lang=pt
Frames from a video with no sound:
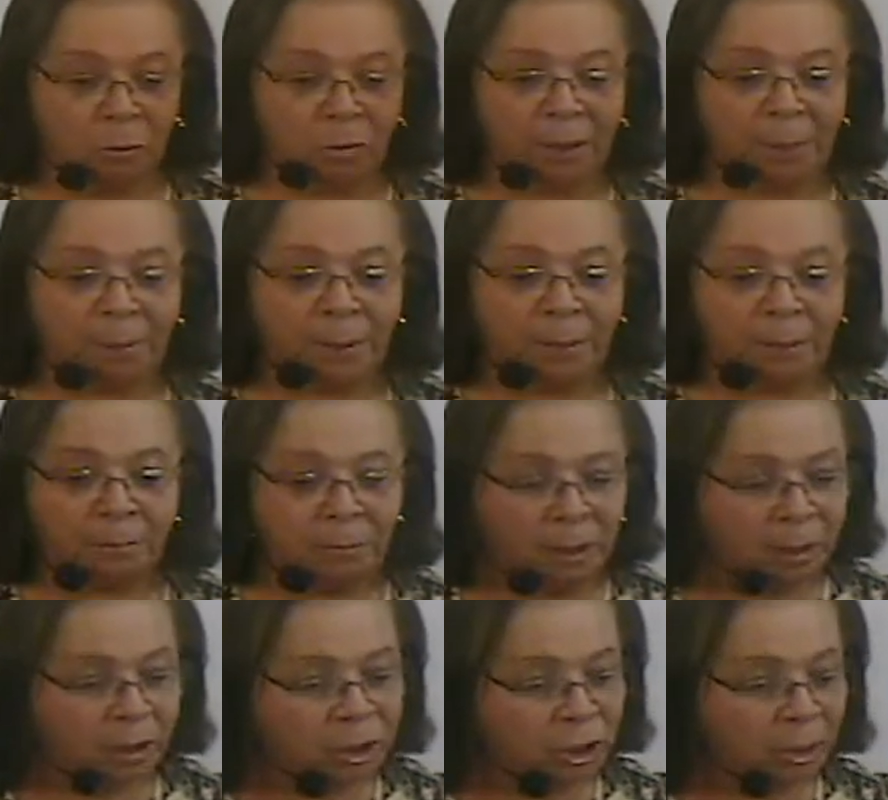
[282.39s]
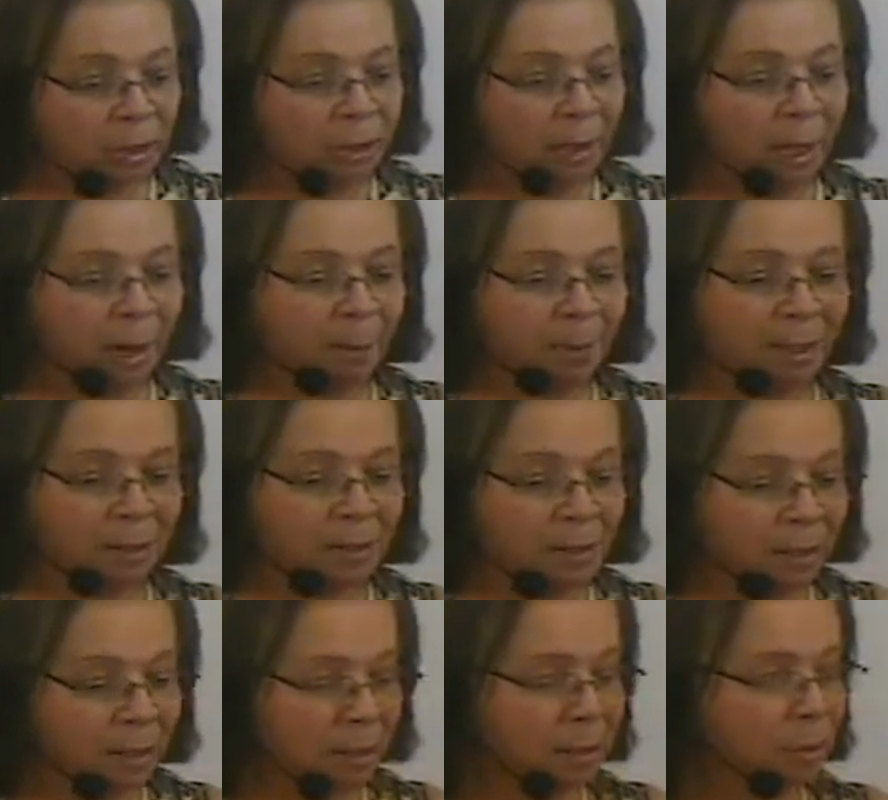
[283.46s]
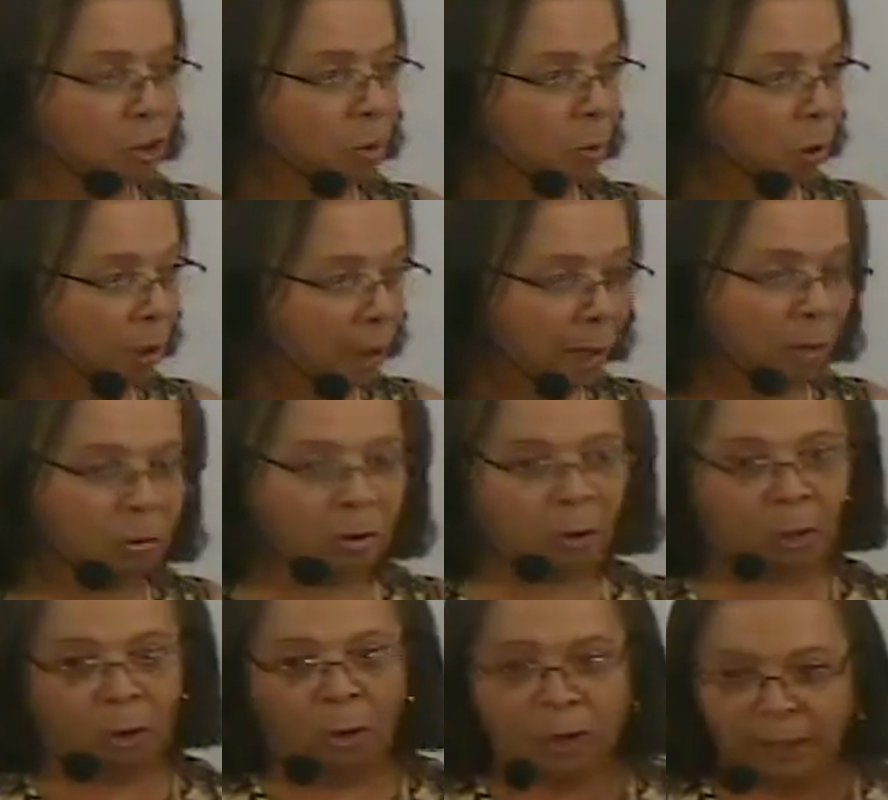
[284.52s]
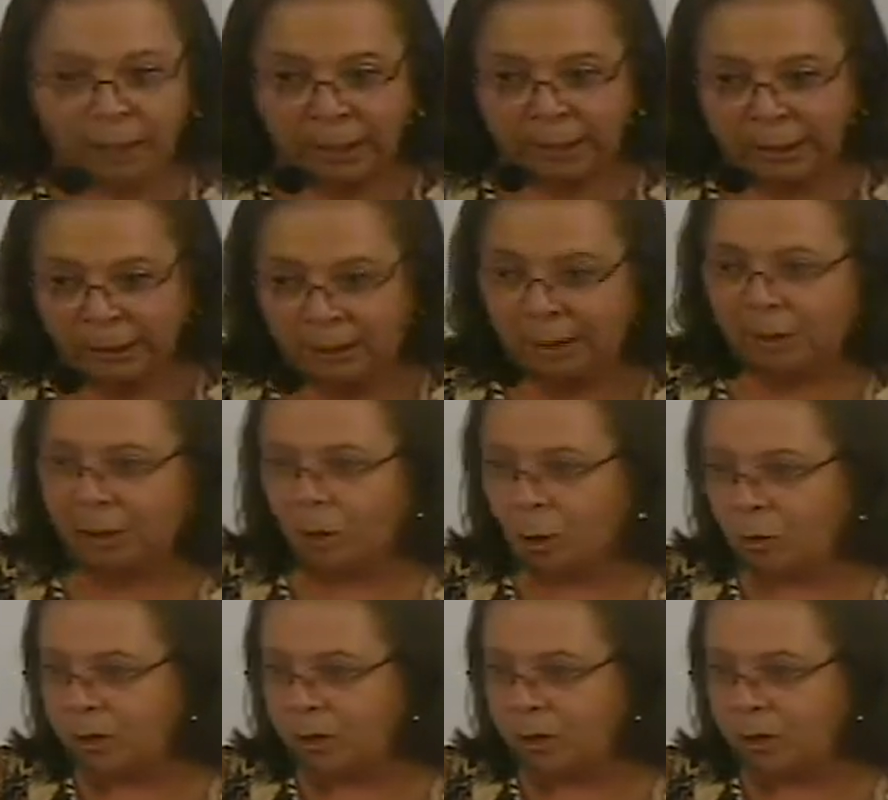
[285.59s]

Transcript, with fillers: o que permite a presença de molécula orgânica,